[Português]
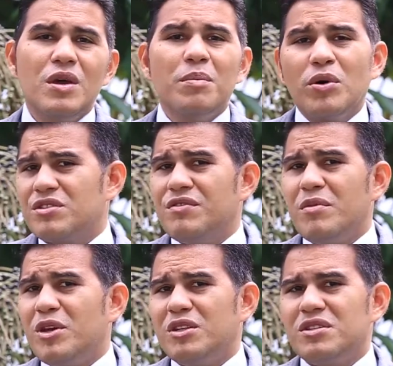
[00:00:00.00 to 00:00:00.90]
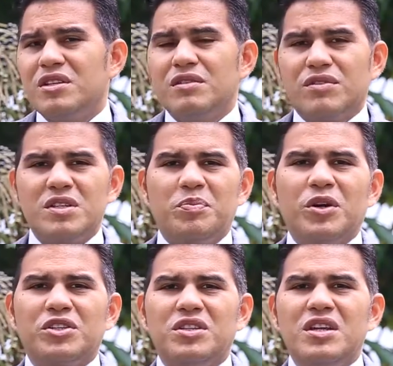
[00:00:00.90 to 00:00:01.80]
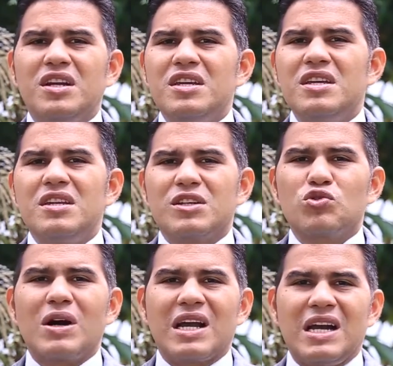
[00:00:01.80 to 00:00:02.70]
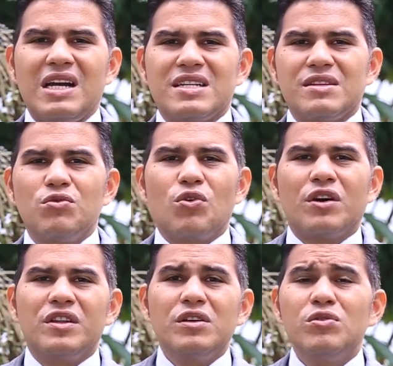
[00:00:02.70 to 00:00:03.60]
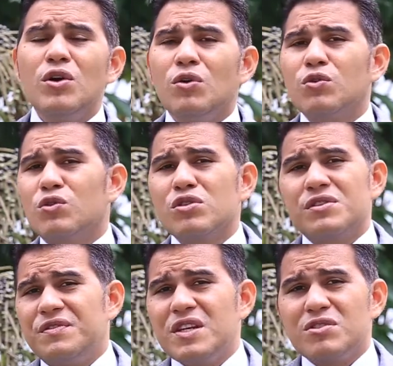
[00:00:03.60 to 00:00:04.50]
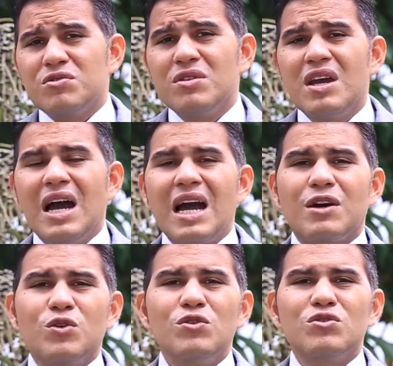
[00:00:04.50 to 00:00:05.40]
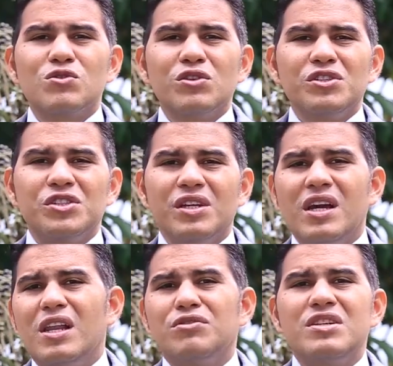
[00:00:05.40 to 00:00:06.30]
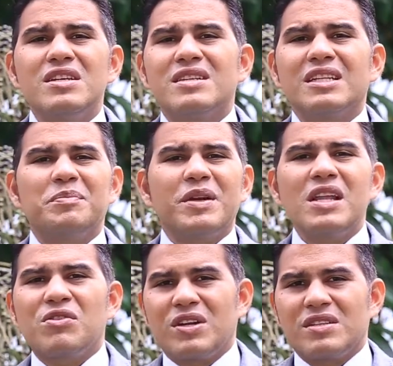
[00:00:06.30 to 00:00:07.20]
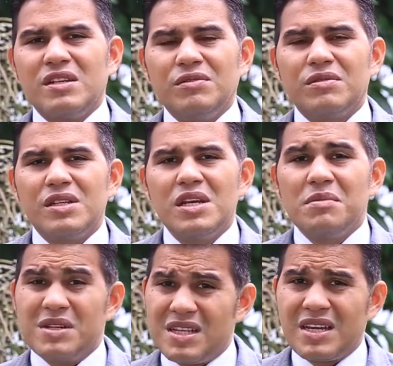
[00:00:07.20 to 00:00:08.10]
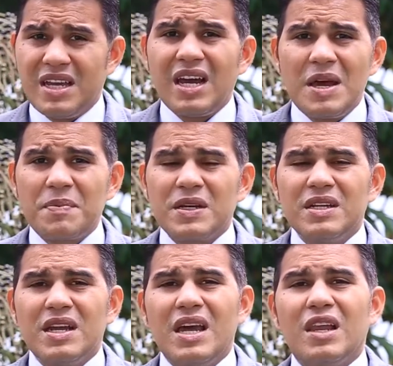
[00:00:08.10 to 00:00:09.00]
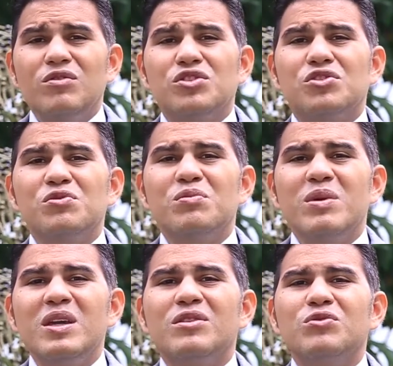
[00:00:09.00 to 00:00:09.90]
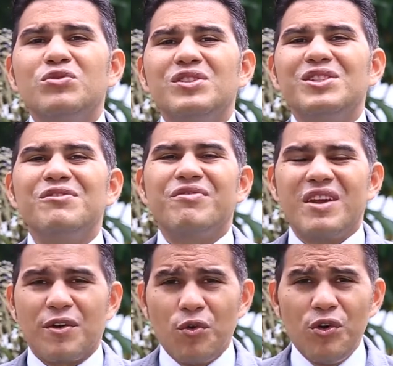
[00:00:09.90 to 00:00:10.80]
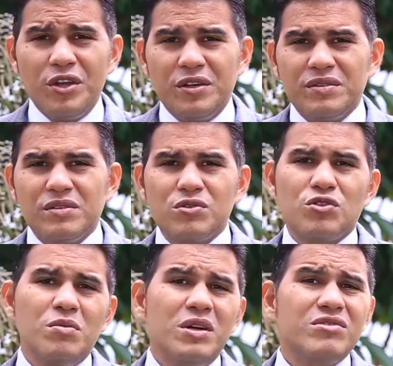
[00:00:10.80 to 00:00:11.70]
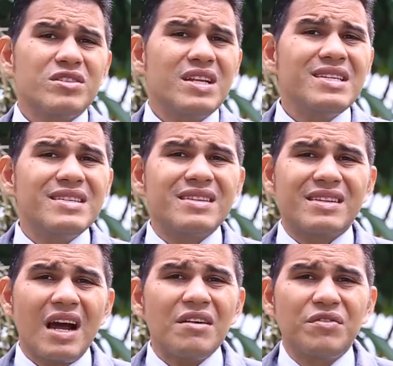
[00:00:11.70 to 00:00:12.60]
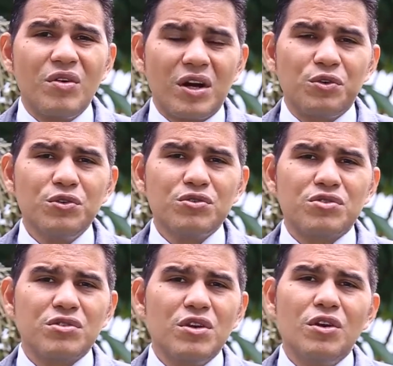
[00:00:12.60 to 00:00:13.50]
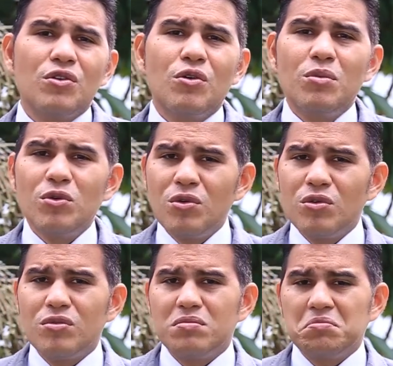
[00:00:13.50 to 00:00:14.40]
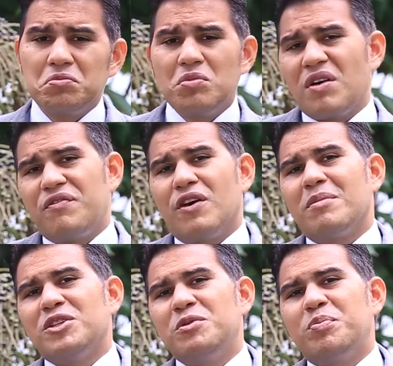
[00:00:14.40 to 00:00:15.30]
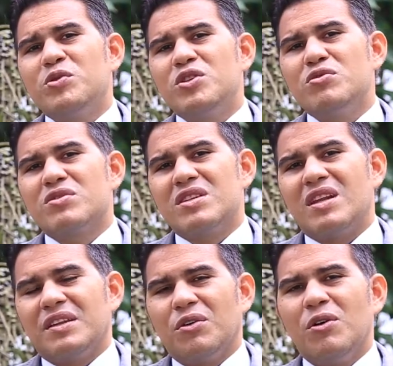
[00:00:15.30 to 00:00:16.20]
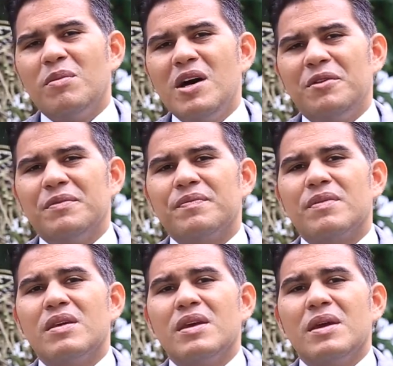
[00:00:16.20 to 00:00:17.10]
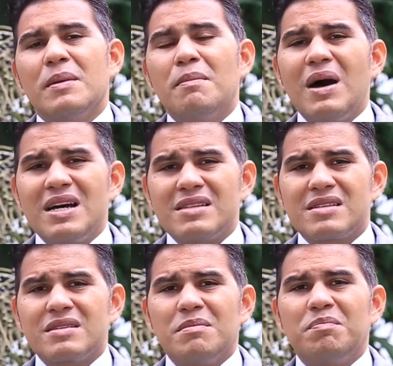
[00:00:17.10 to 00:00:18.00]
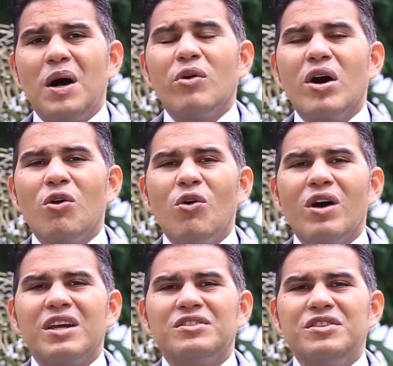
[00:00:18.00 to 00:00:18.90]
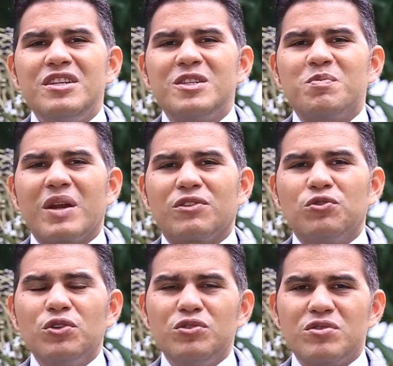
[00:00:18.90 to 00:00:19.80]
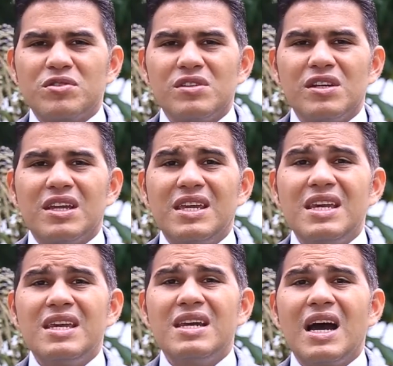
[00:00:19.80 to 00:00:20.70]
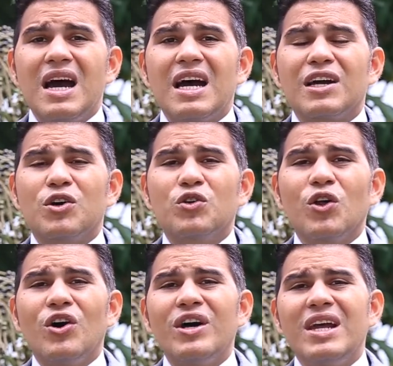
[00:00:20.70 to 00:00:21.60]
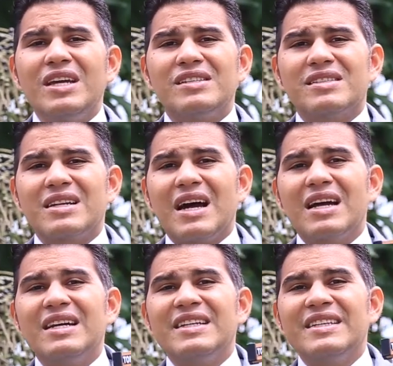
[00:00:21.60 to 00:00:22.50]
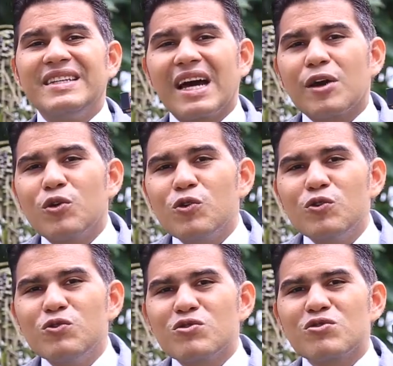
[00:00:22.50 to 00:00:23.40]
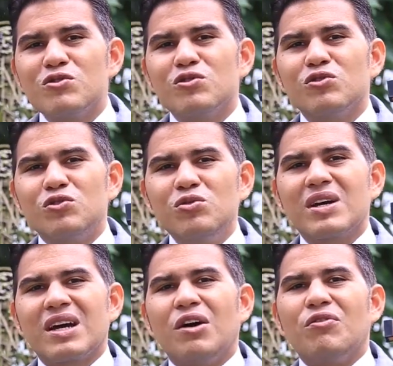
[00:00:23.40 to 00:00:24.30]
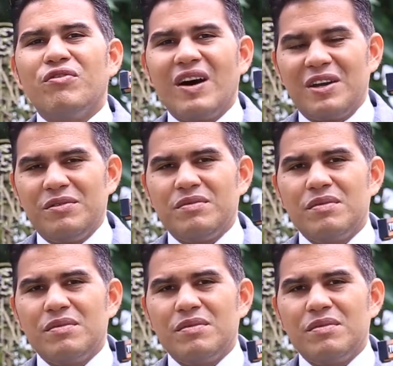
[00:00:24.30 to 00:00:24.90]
Possivelmente você pode ter aí na sua casa um cordão, um crucifixo. A cruz hoje ela é utilizada para decoração, mas naquela época ela é um instrumento de vergonha. Os romanos nem citavam a cruz como uma forma de punir um cidadão romano. Mas Paulo agora diz para todos que a glória está na cruz do Calvário.